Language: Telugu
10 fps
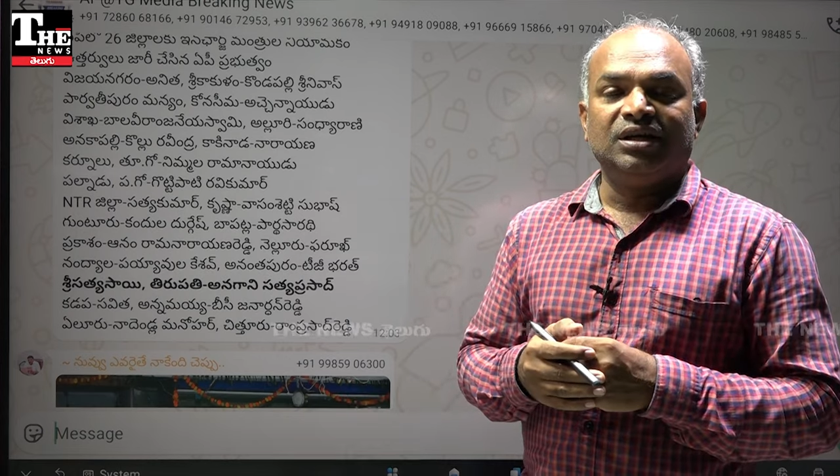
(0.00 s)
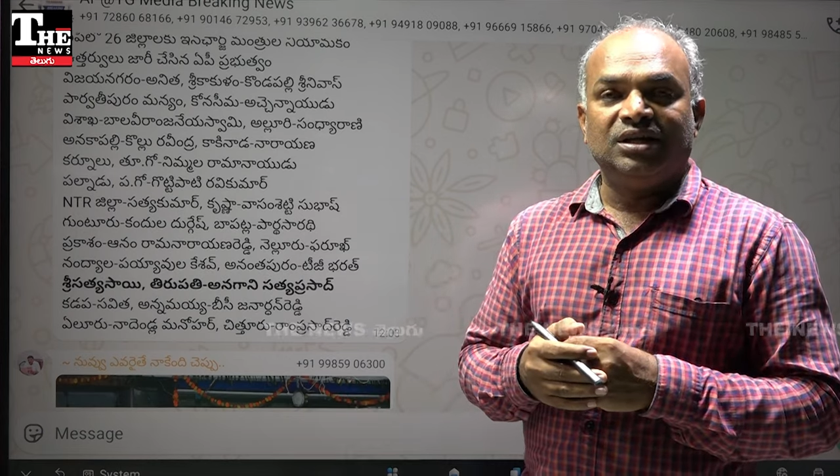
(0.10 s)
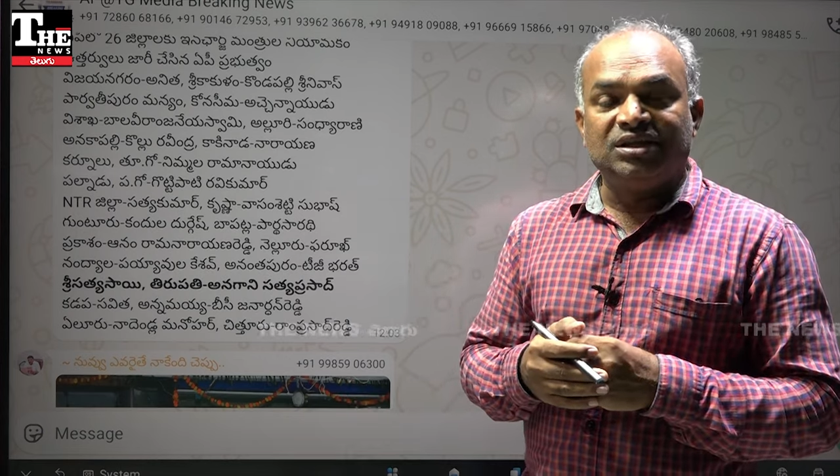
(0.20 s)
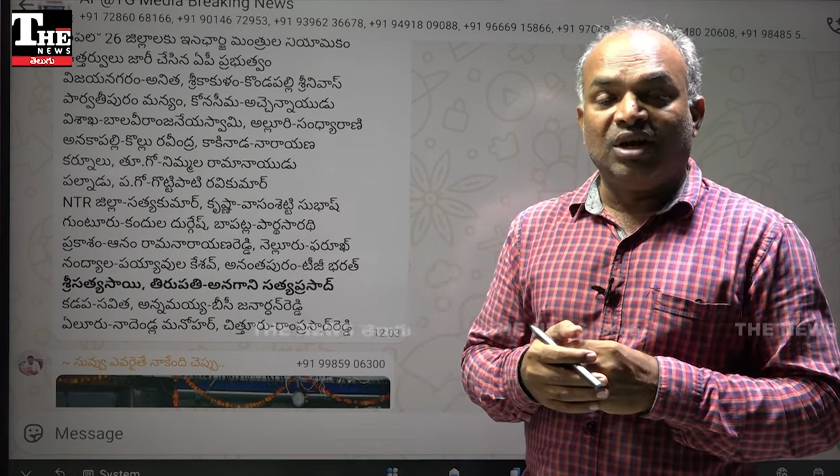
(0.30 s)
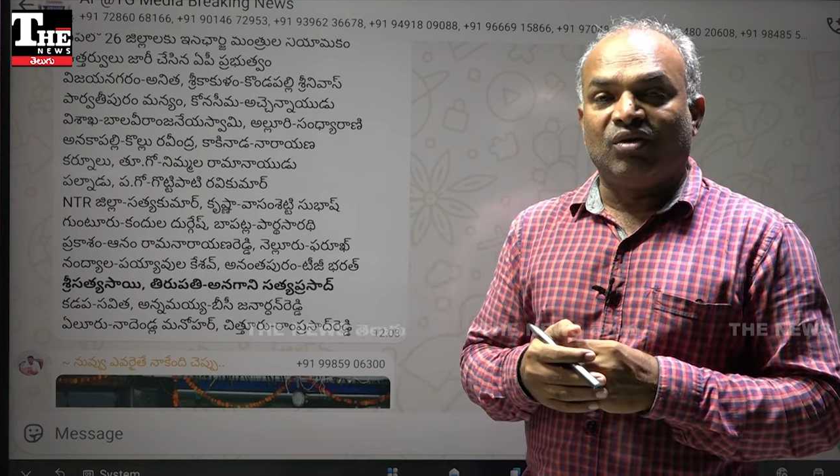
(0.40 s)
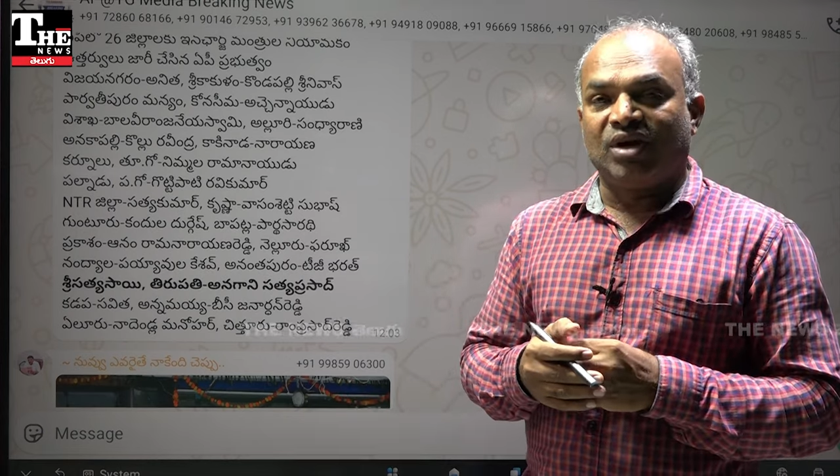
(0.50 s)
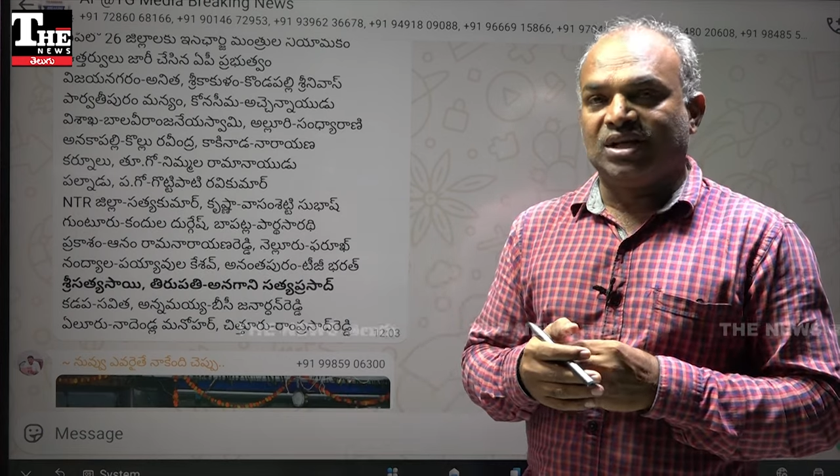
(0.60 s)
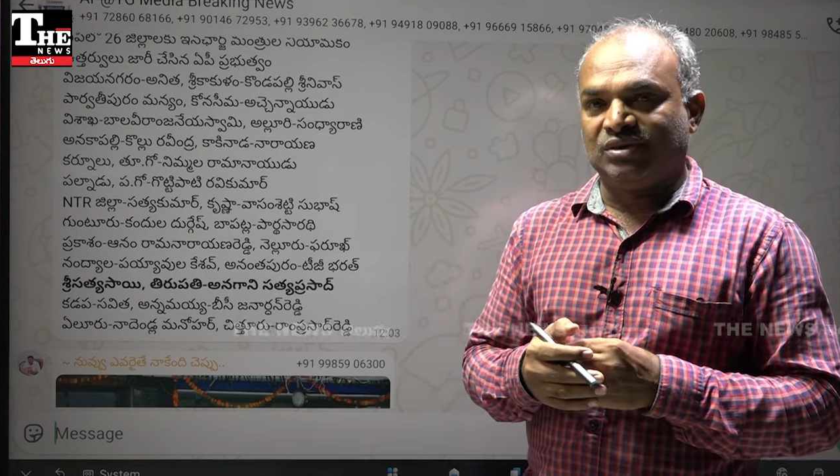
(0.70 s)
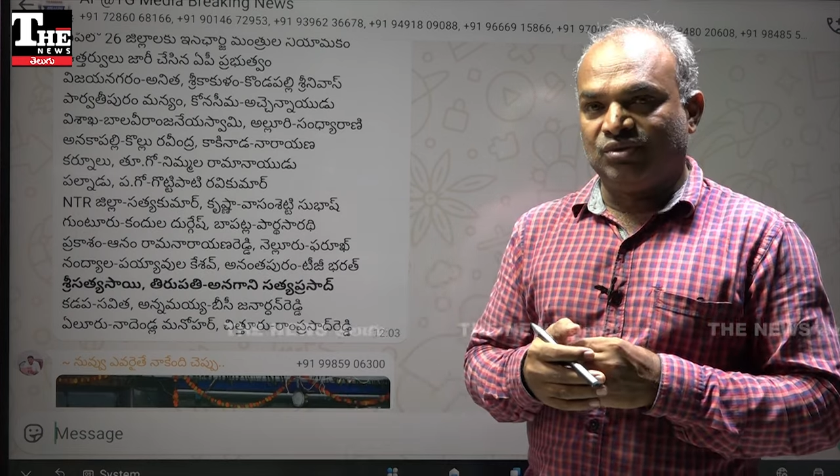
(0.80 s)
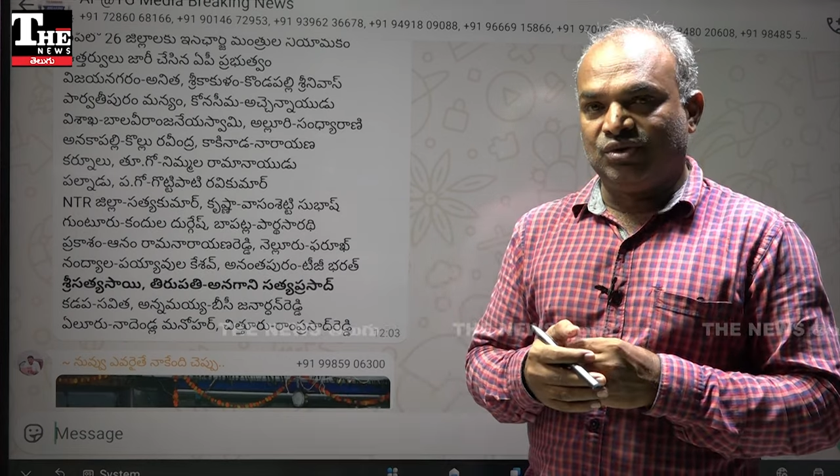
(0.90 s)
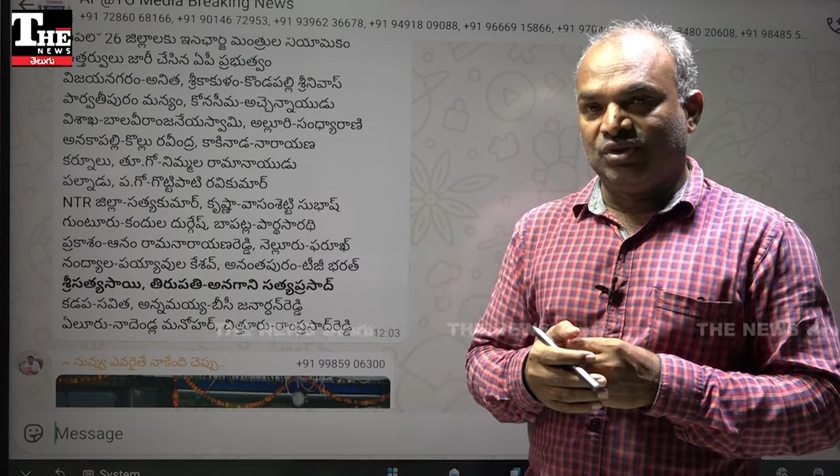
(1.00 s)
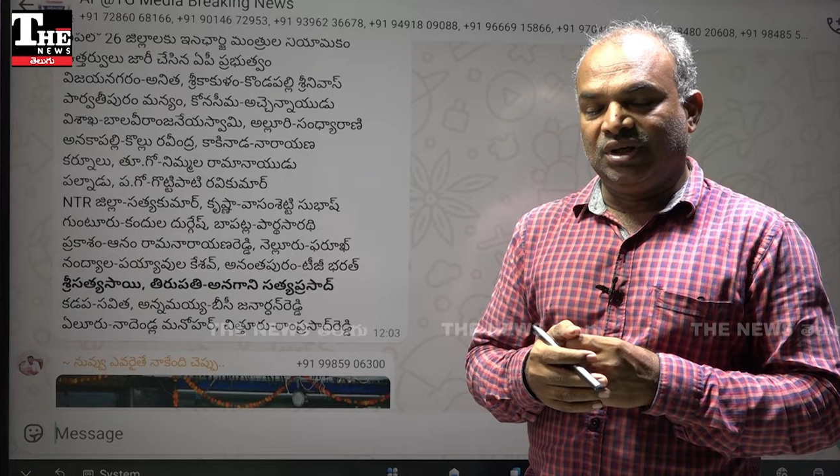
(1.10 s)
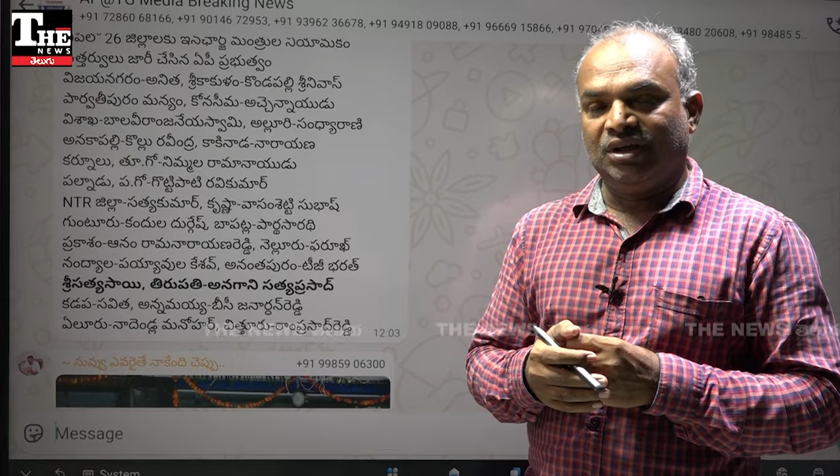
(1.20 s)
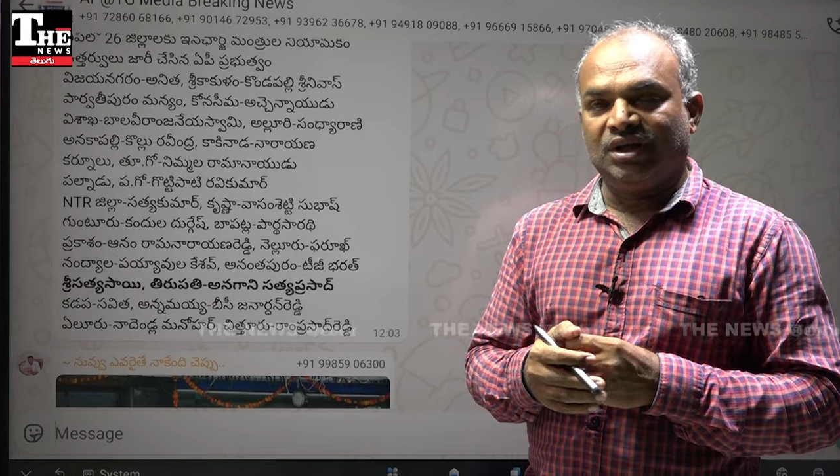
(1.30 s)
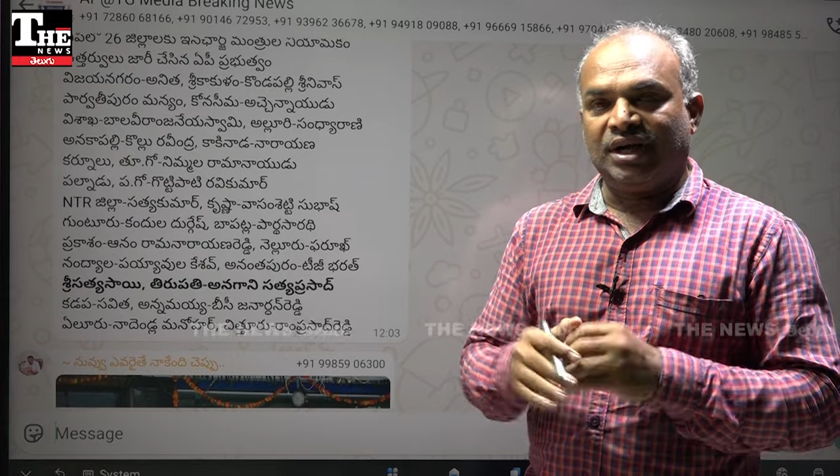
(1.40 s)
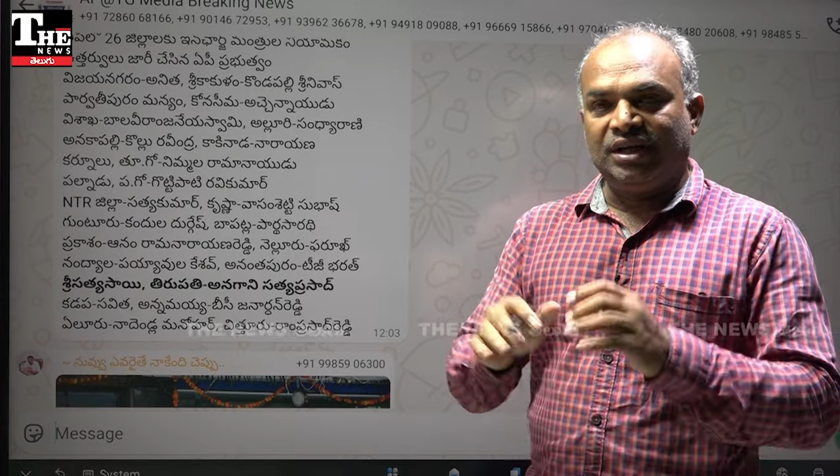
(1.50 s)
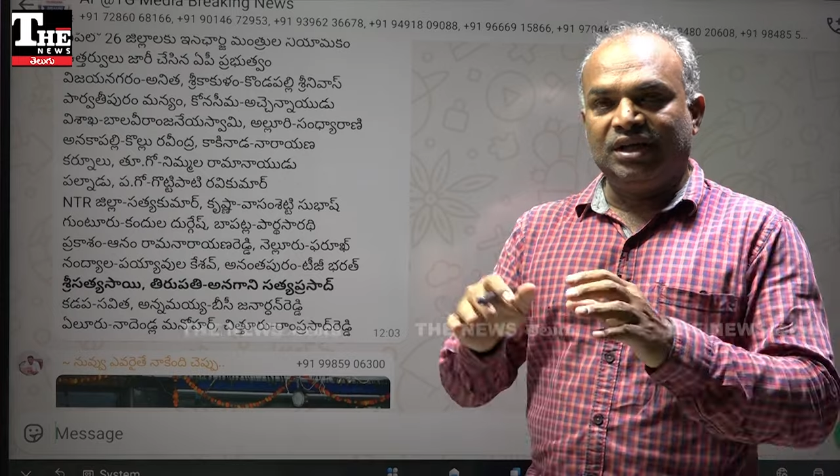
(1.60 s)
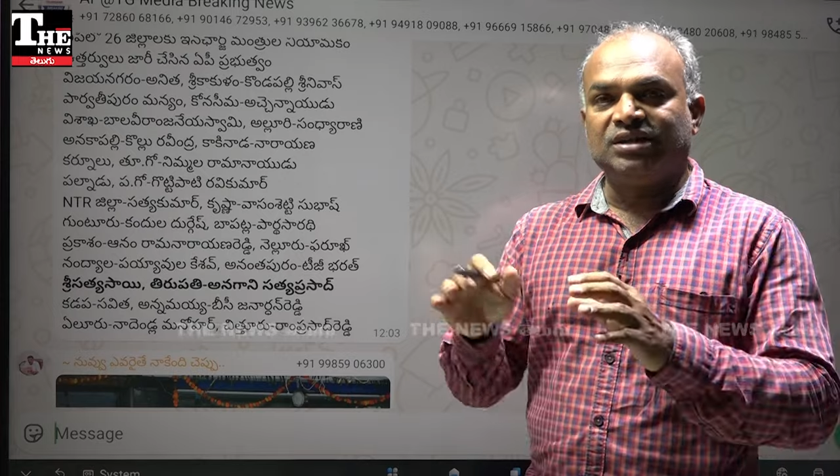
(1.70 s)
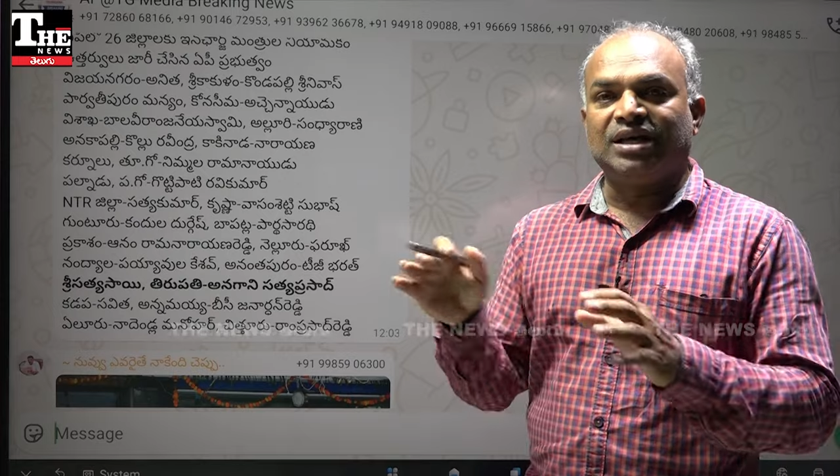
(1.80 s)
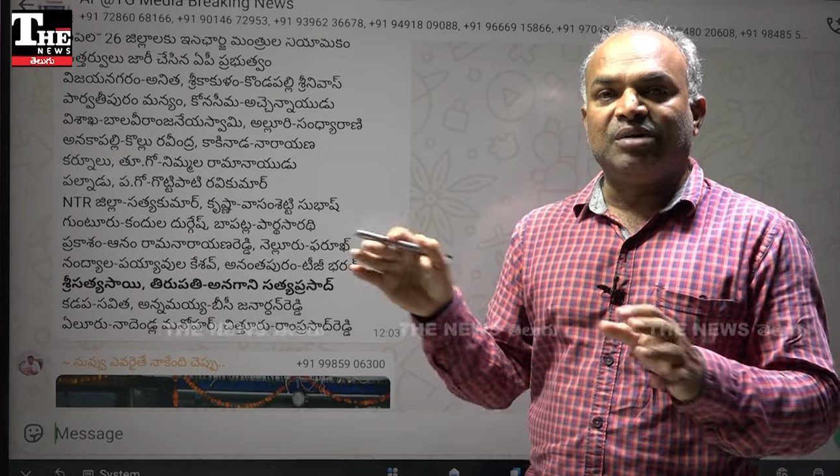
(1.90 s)
ఇచ్చే అవకాశం ఉంటుంది కానీ
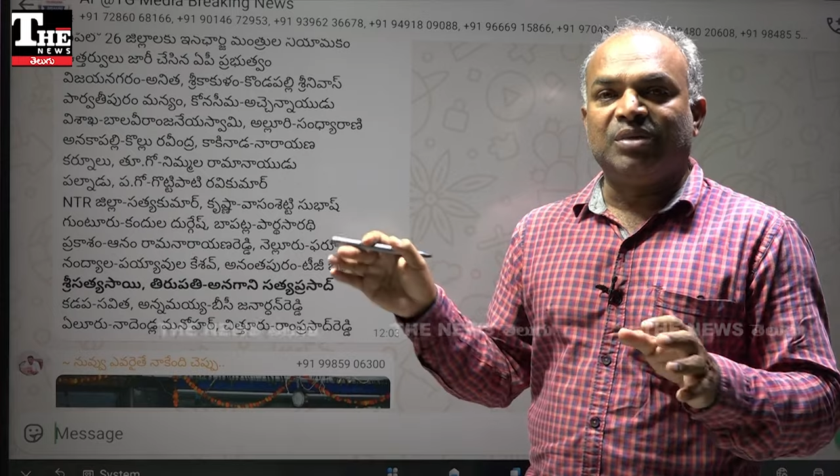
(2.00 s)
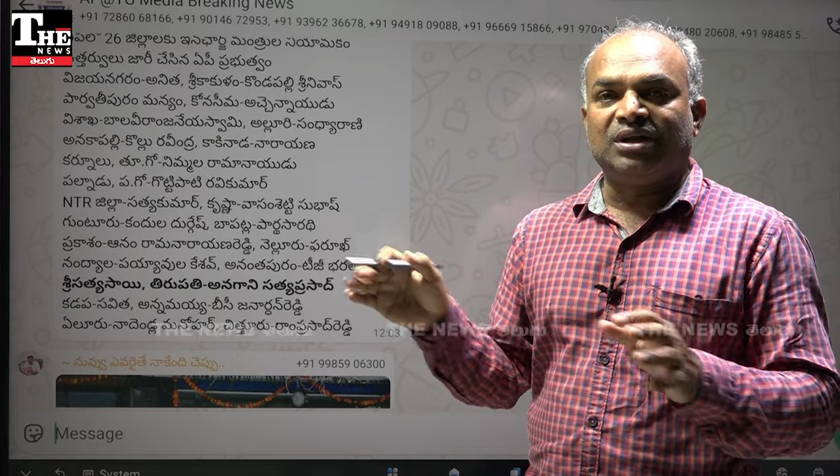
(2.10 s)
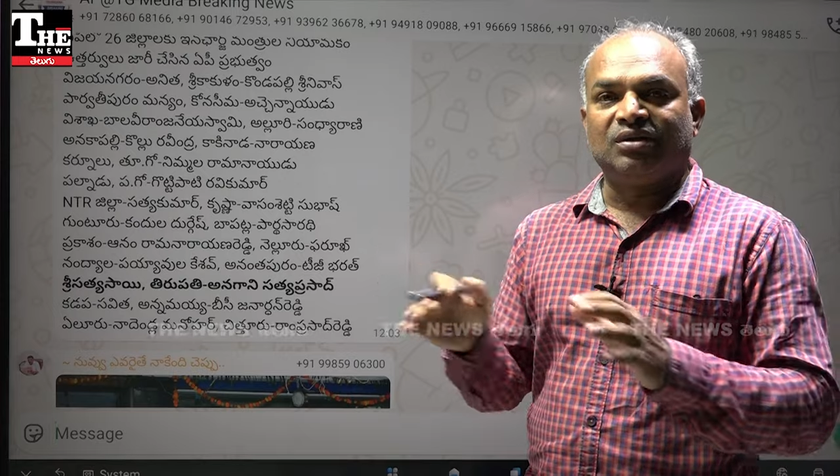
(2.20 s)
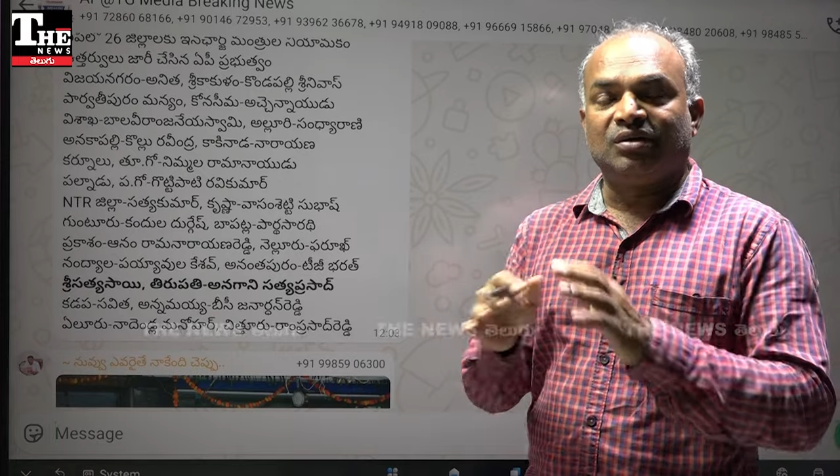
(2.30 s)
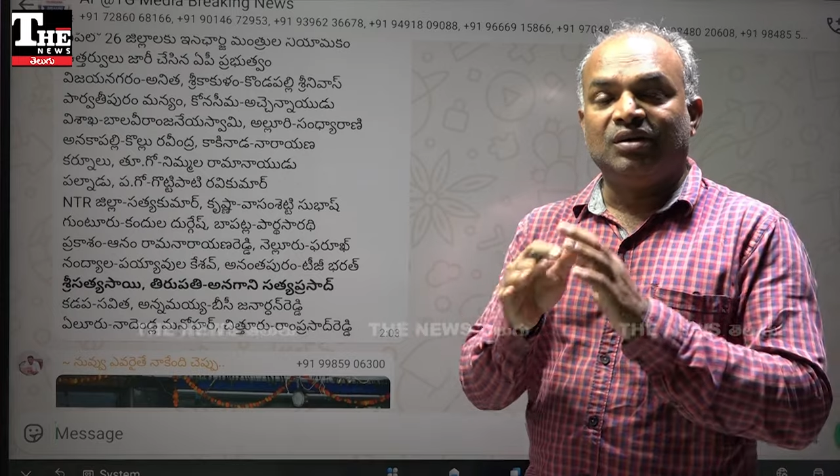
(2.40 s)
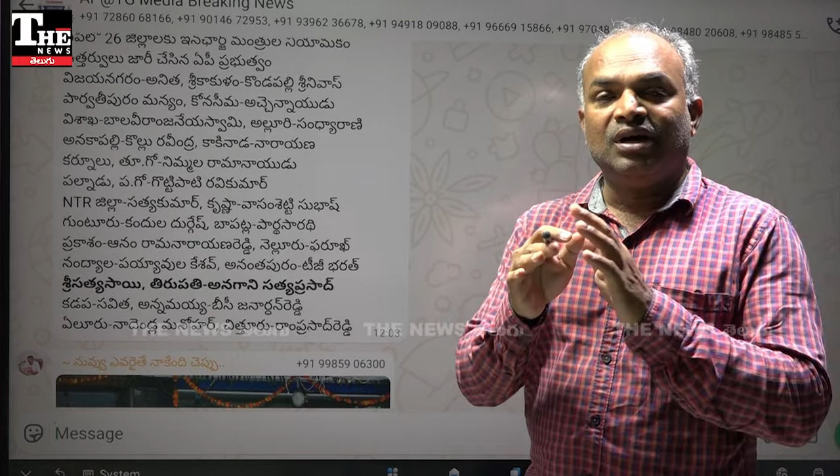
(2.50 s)
ఈసారి మాత్రం